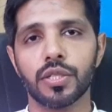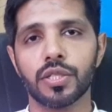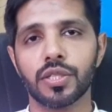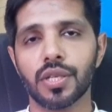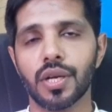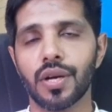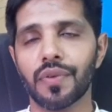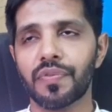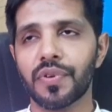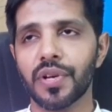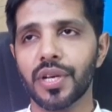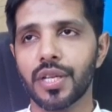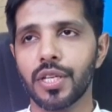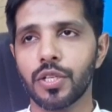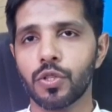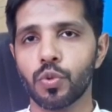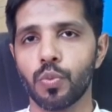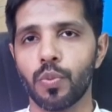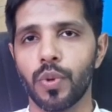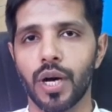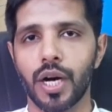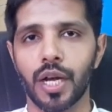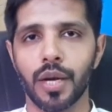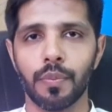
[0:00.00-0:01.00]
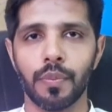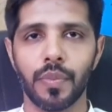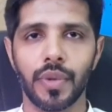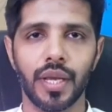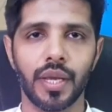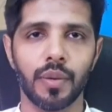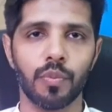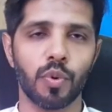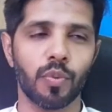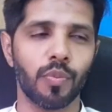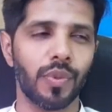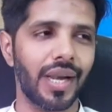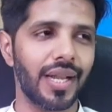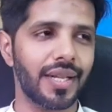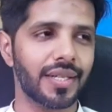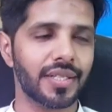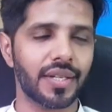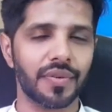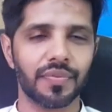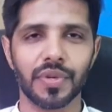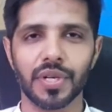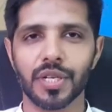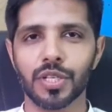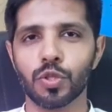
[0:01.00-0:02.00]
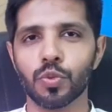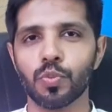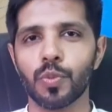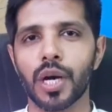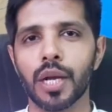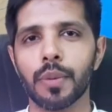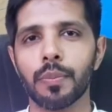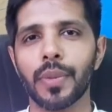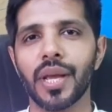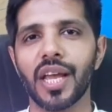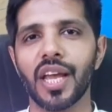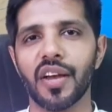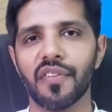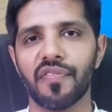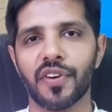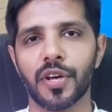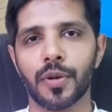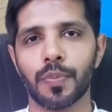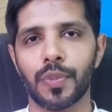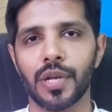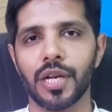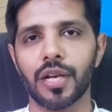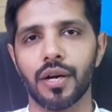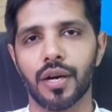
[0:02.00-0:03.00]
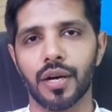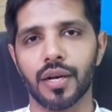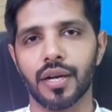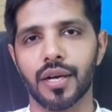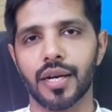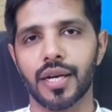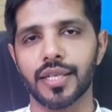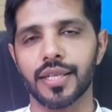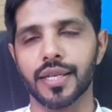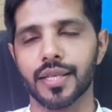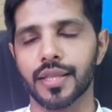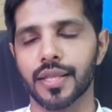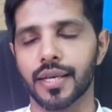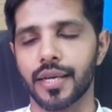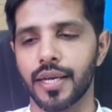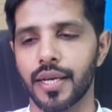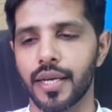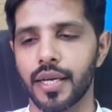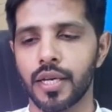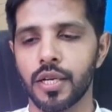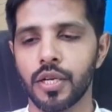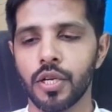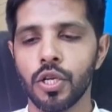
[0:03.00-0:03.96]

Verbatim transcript: सॉफ्टवेयर की ज़ुबान में मोबाइल सॉफ्टवेयर की ज़ुबान में एफ आर पी लॉक कहा जाता है